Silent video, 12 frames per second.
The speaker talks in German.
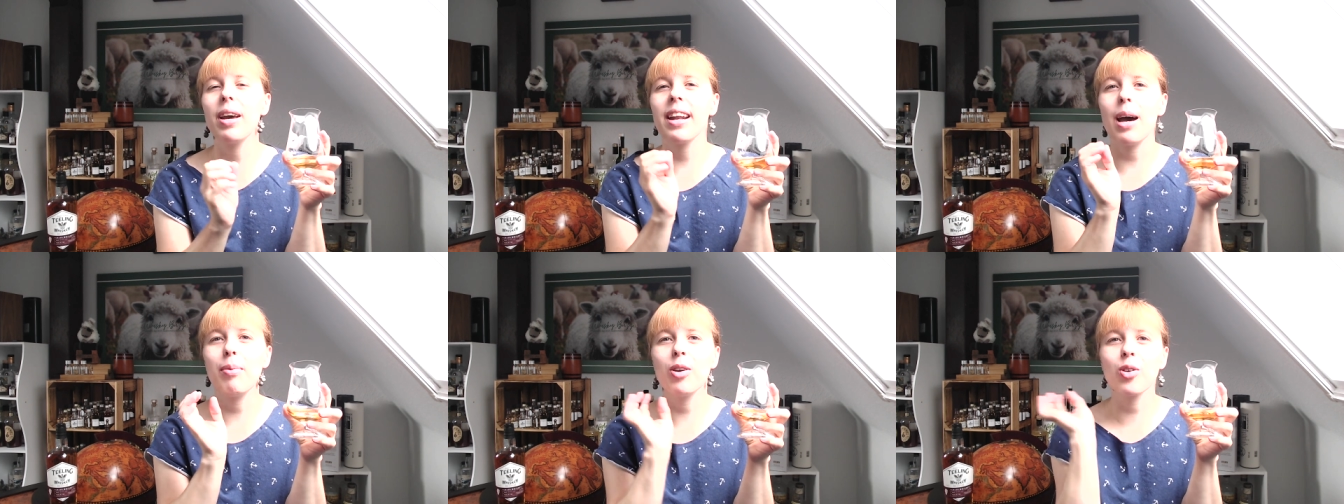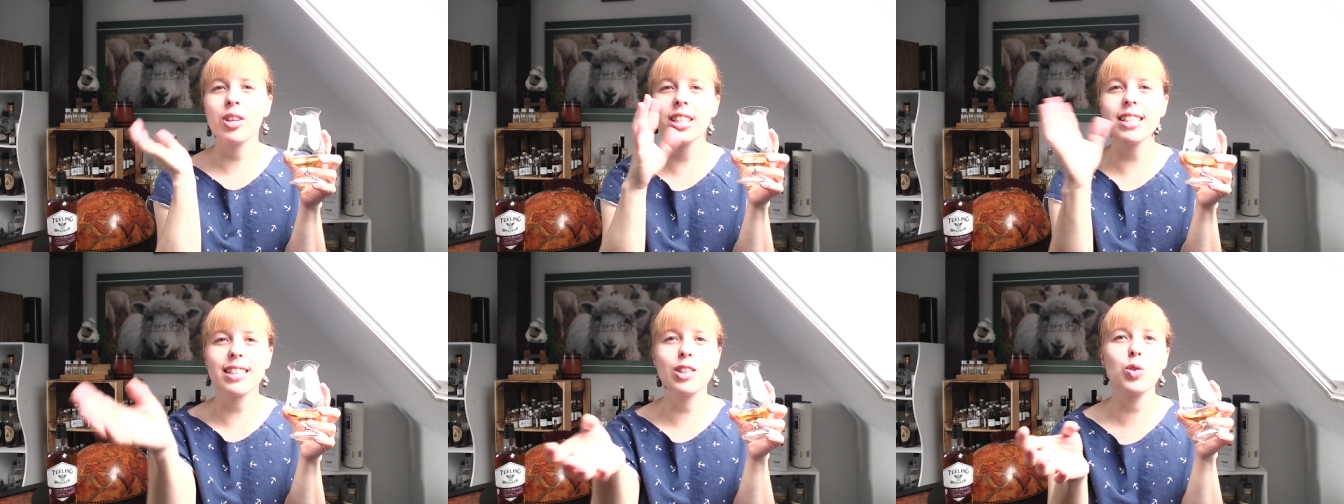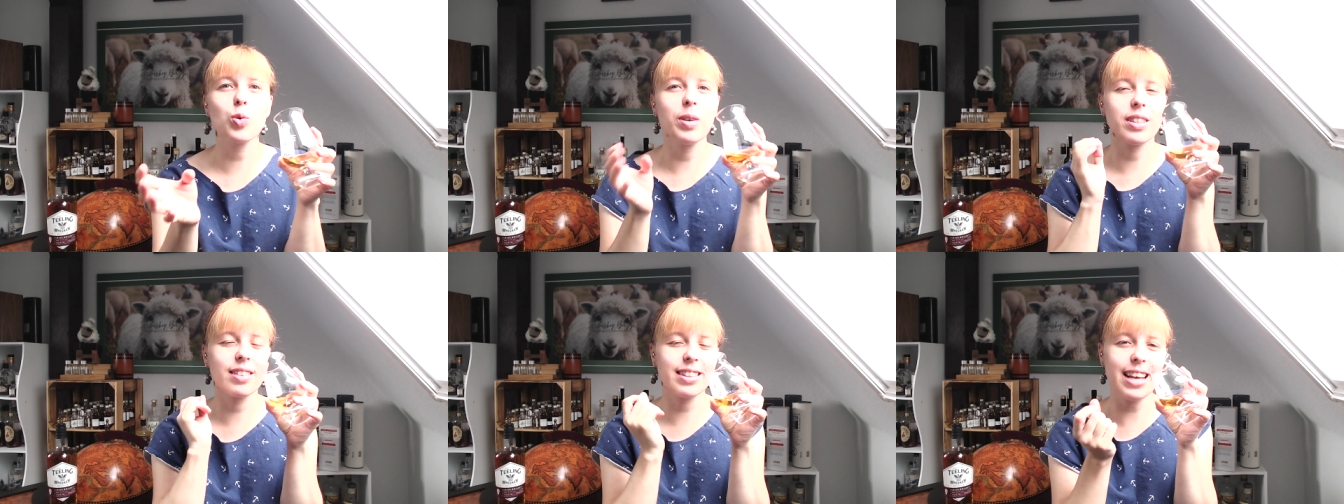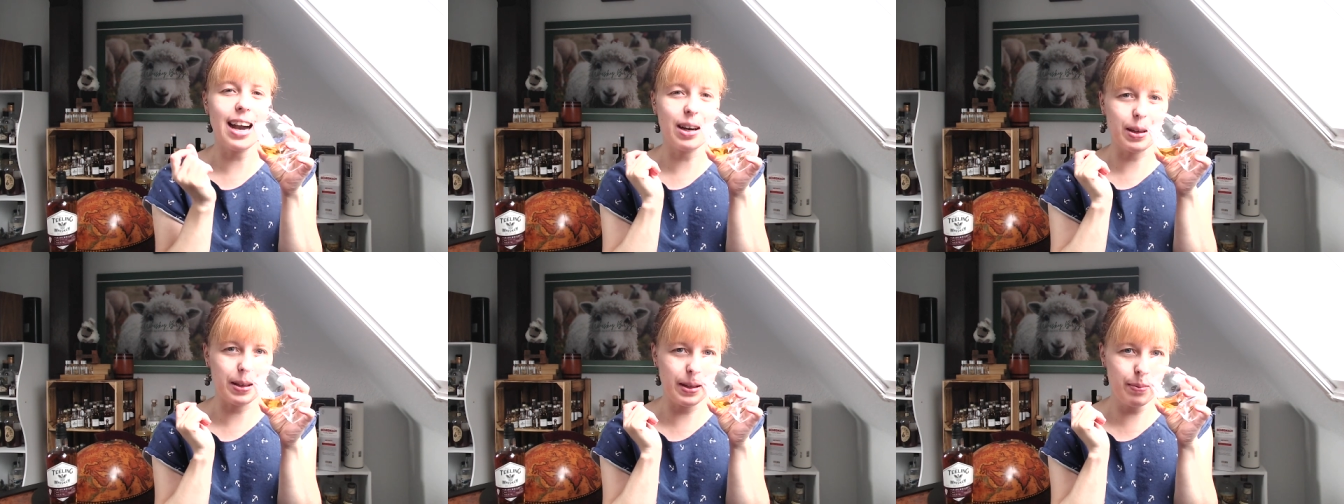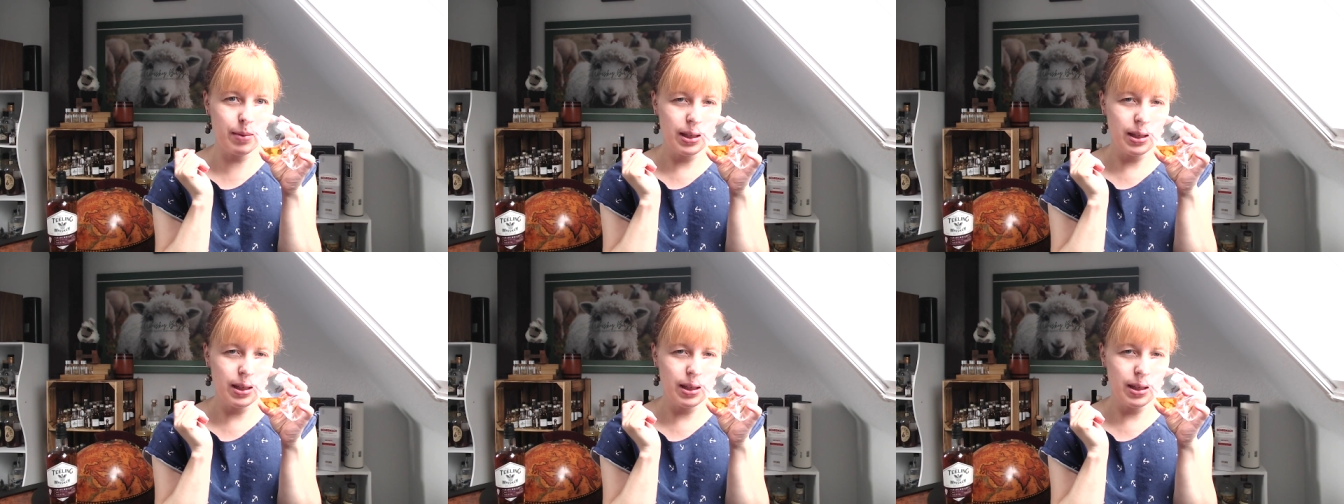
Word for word: aber noch nicht, dass sie drüber sind. Sehr angenehm.